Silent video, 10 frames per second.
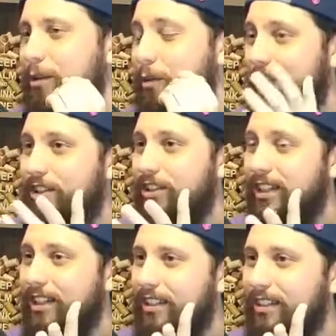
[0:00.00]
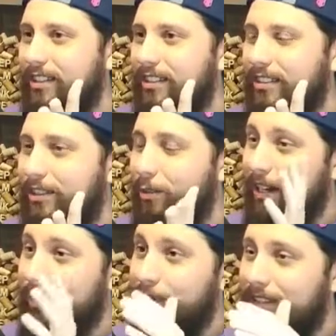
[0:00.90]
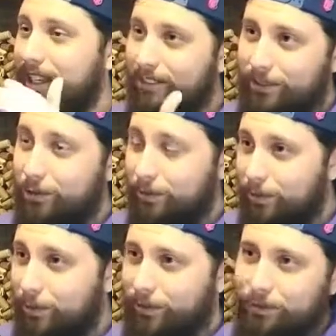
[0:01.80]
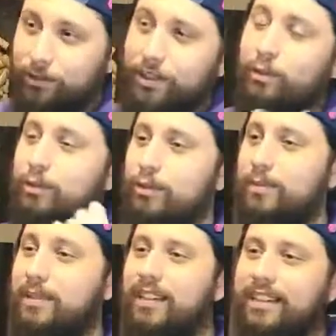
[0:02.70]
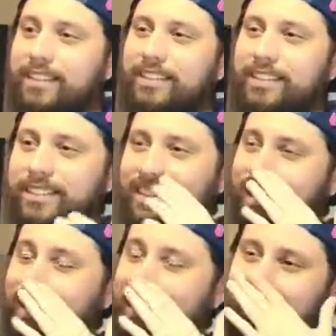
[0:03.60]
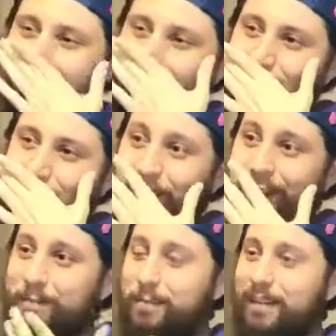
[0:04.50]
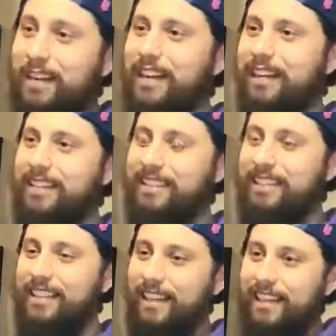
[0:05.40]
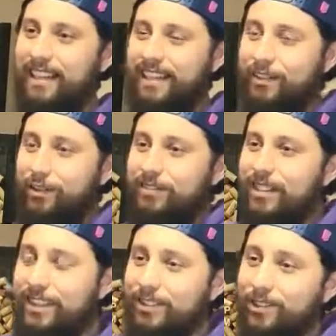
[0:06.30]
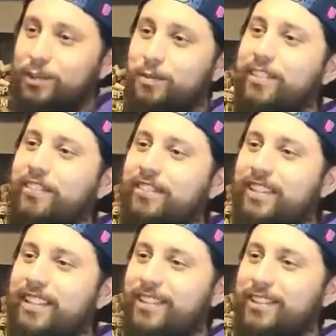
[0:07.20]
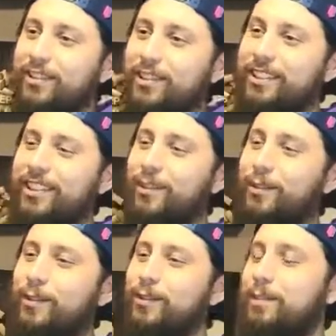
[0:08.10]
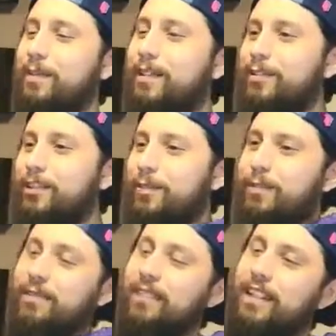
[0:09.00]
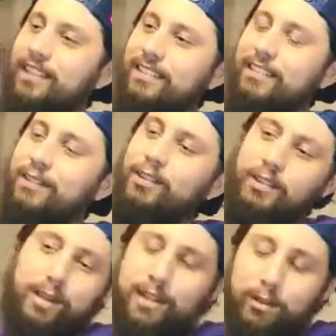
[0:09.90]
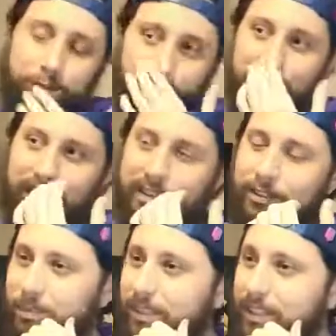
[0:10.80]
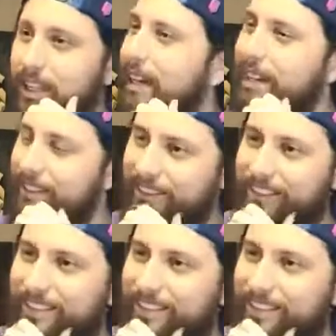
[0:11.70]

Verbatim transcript: Tipo, pra ti, não era novidade em 2008, que tu já consumia antes, né? E pra essa galera é novidade em 2020 o que eu já tô consumindo, tipo, lá de. Do... Eu também consumi ali 2010,